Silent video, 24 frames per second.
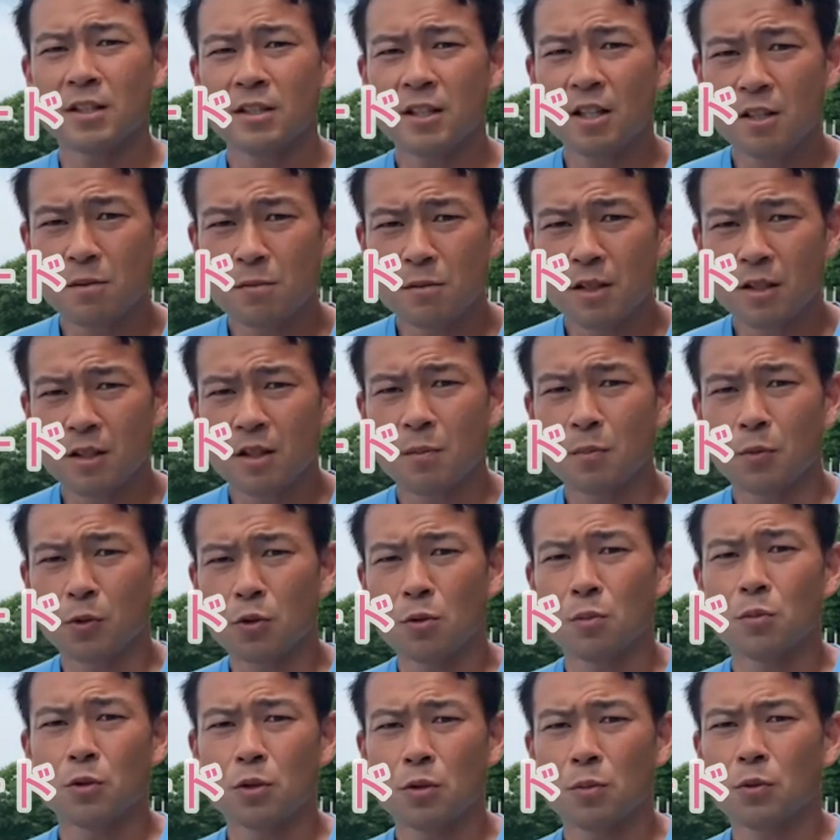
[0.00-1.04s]
下に向かって
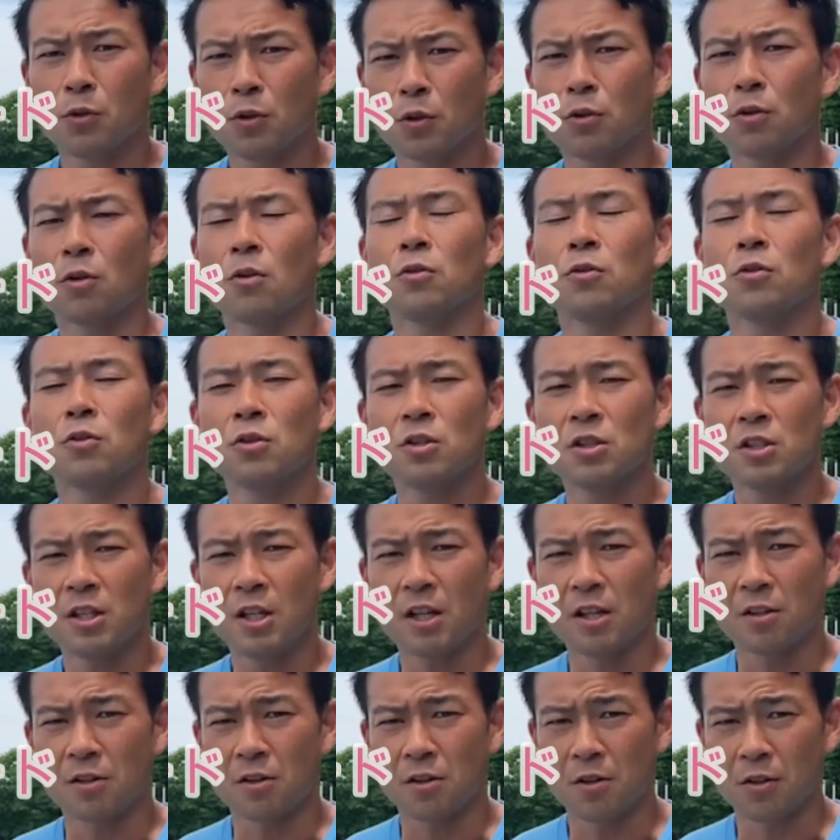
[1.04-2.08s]
ボトンボトンボトンと落とし
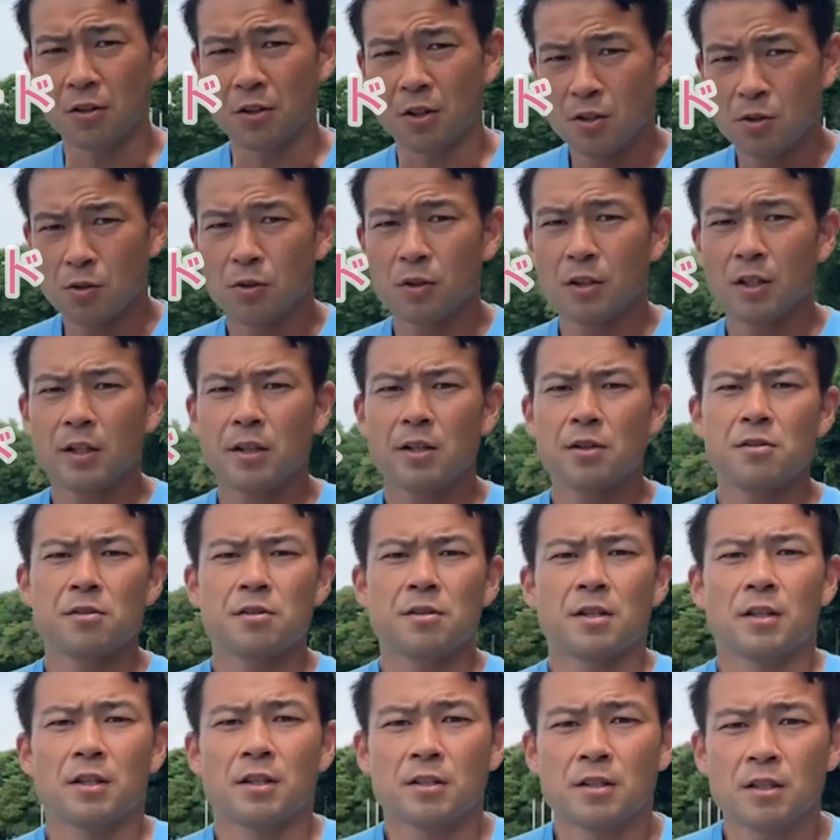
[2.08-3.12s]
ていくよ、そういった技
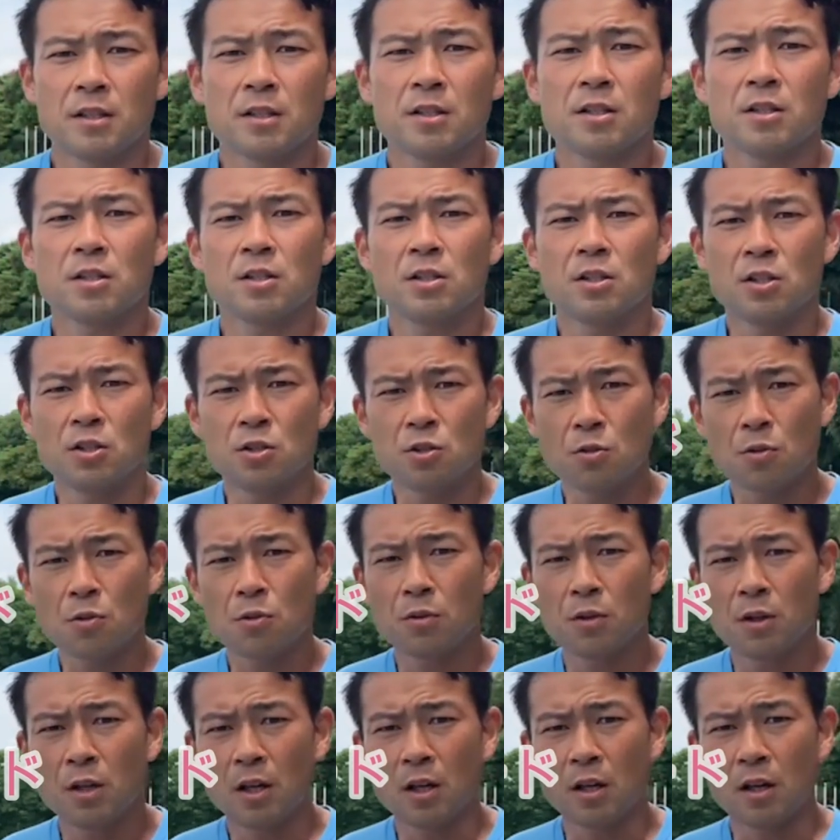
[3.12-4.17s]
術がですね、非
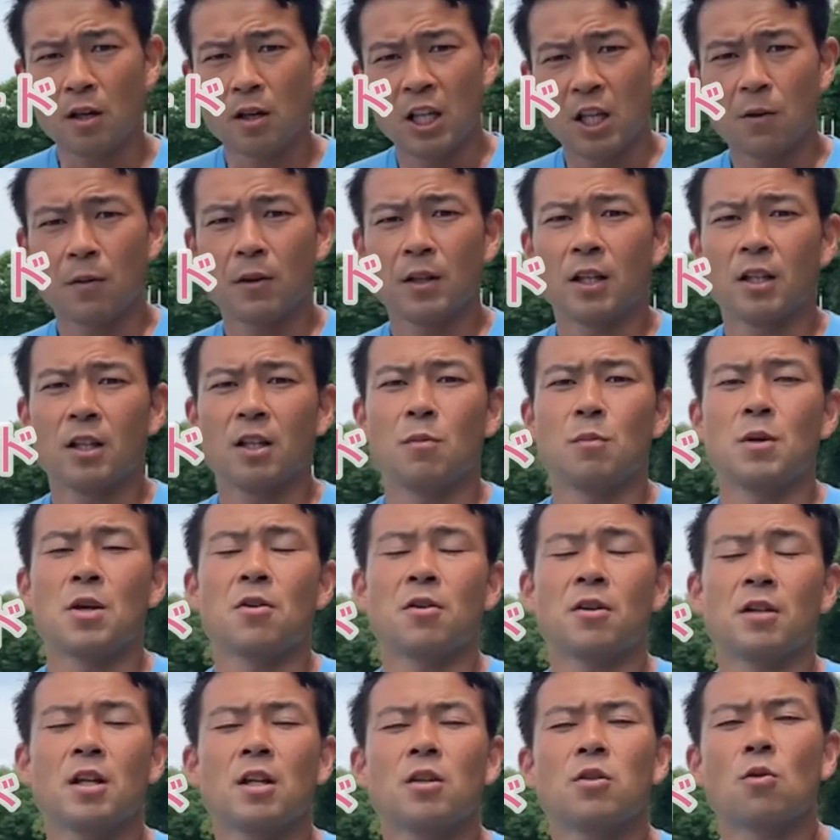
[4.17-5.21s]
常に際立って見え
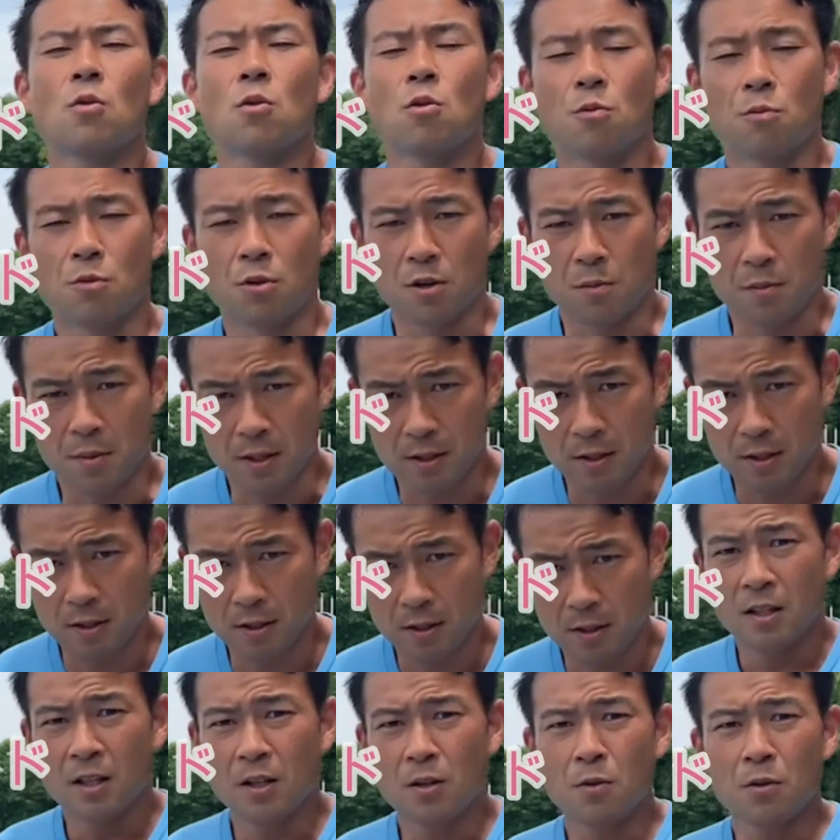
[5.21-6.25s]
るかなと思いま
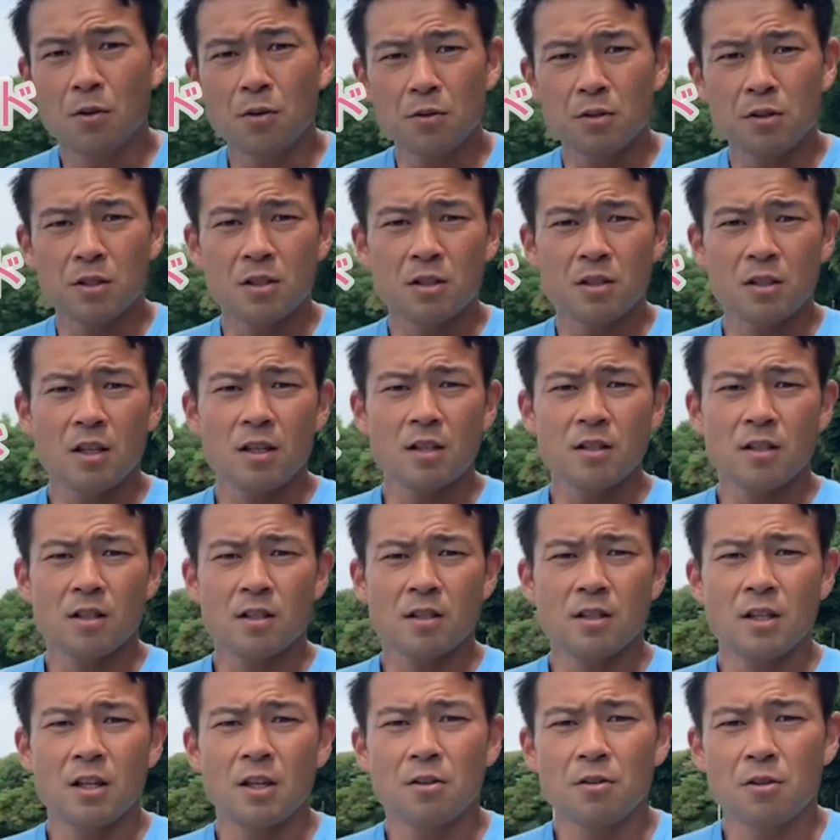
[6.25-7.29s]
す。で、これを実現さ
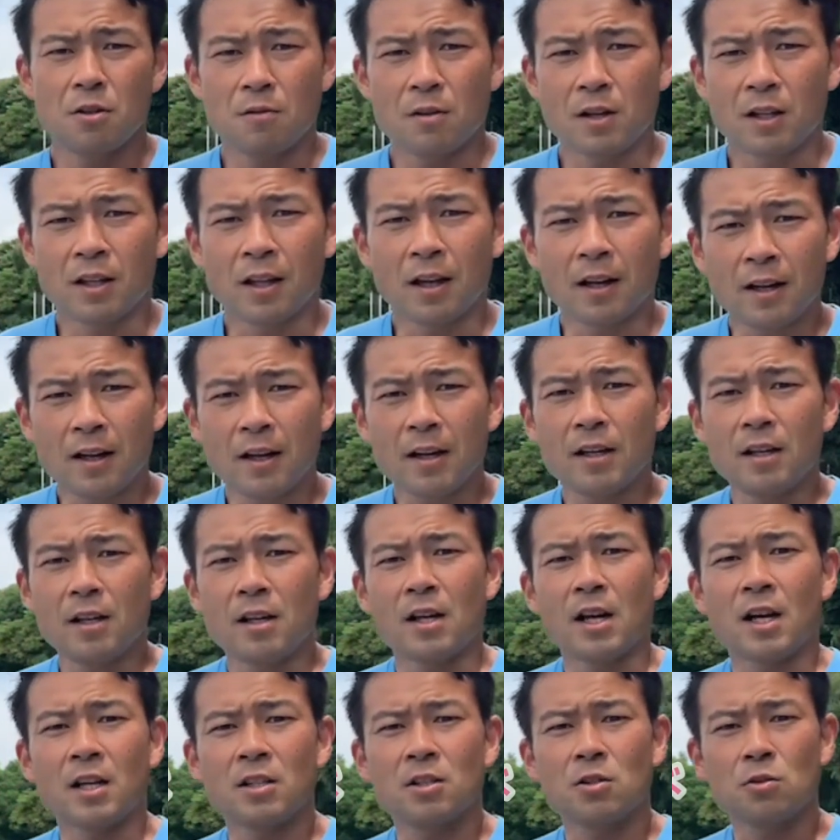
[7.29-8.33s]
せていくには高
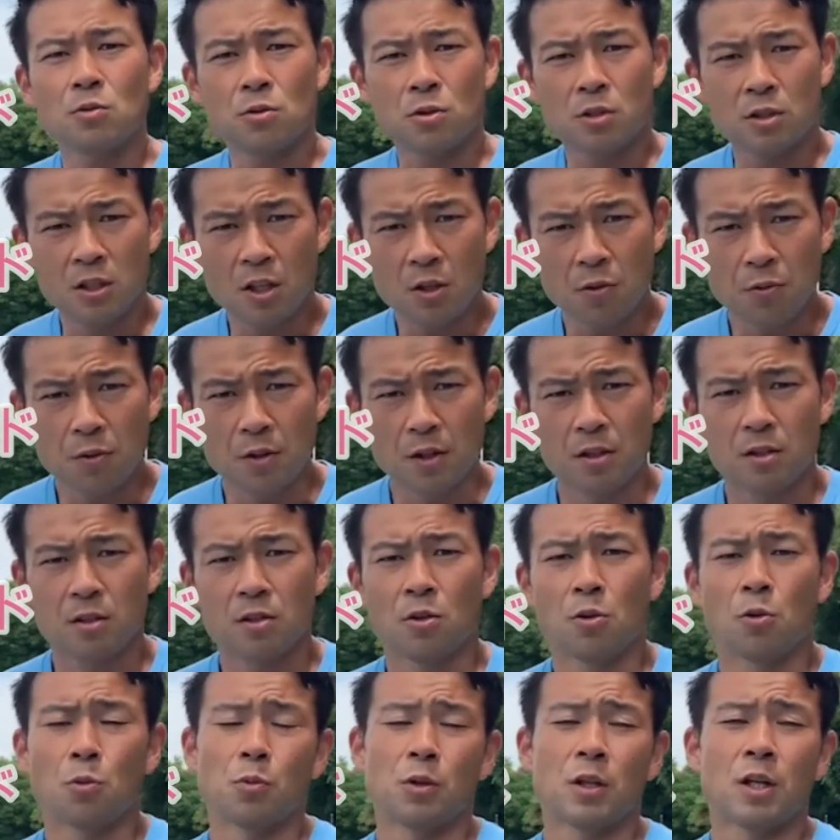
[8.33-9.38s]
い足のスティフネス
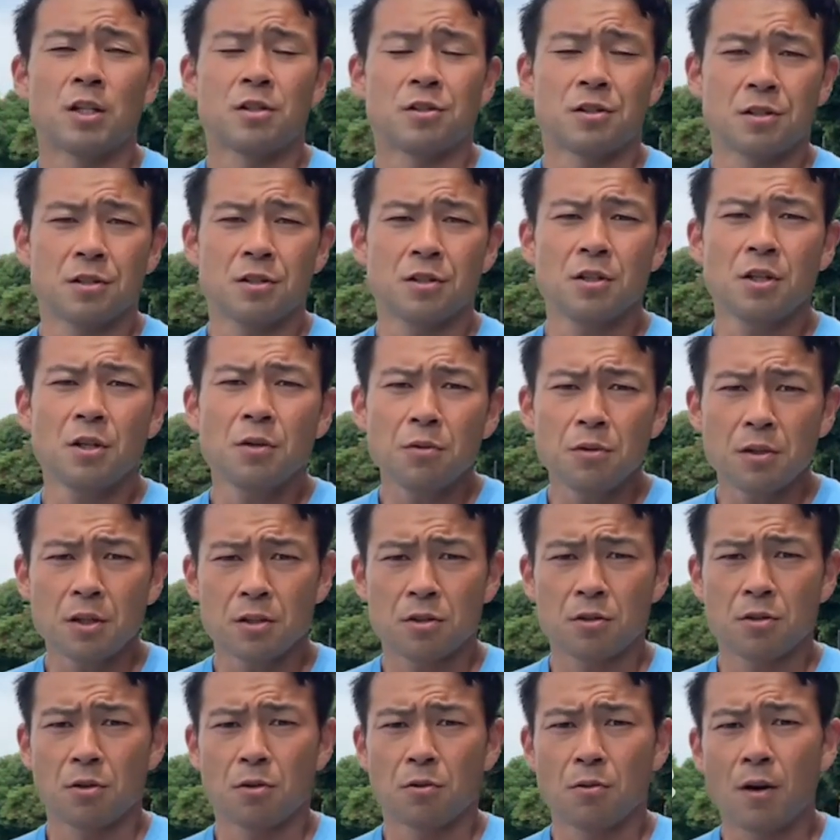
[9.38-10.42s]
というのも大事です。
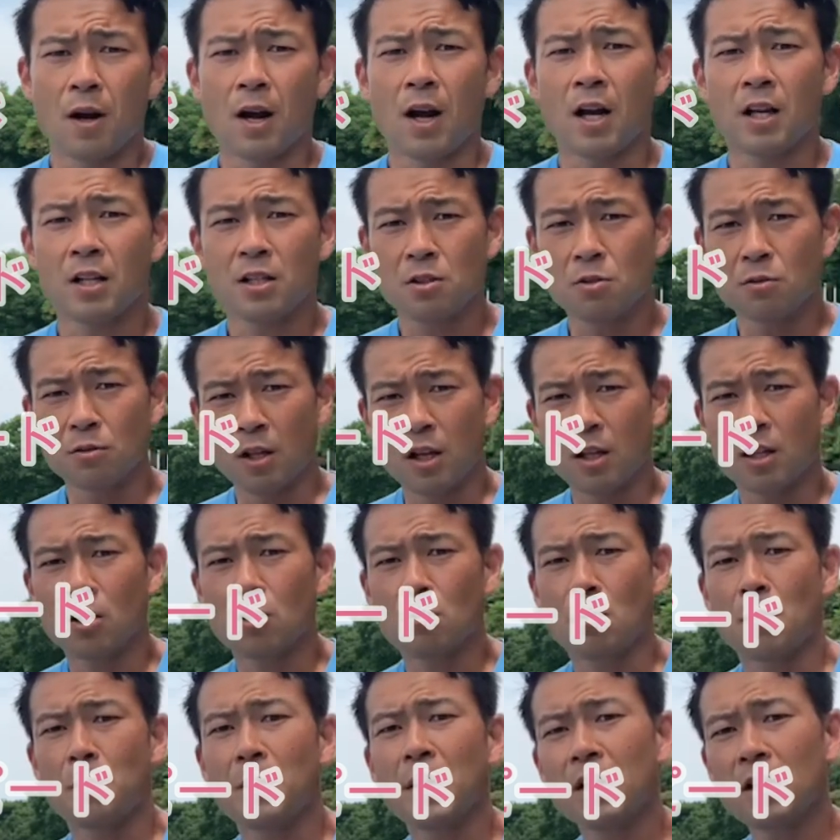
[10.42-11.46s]
スティフネスというのは足をね、例
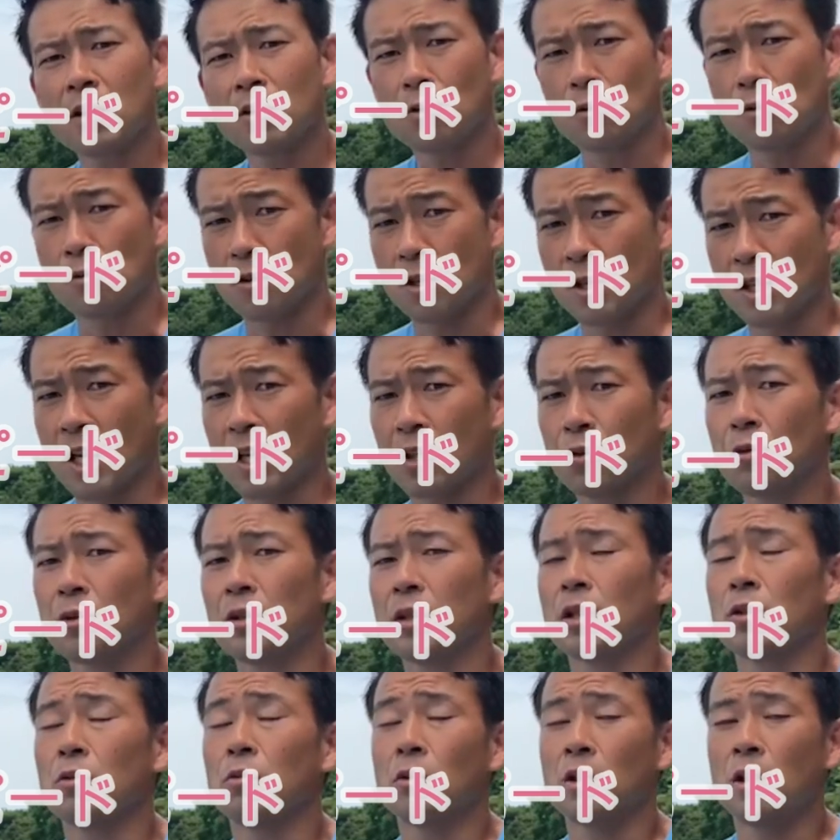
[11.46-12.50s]
えばバネのように例
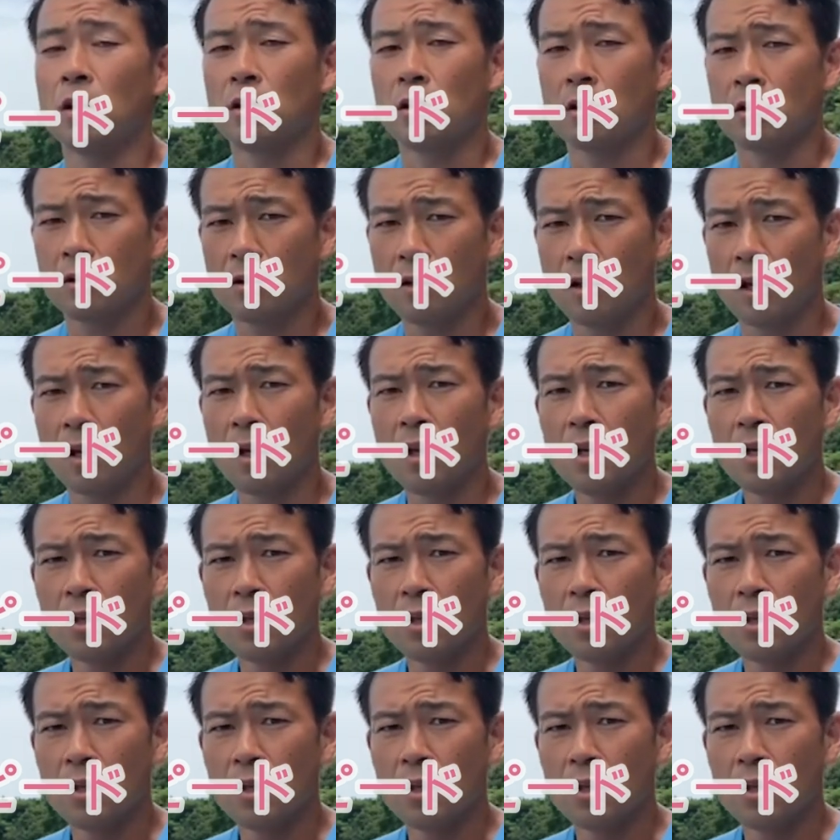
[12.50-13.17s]
えた時にですね、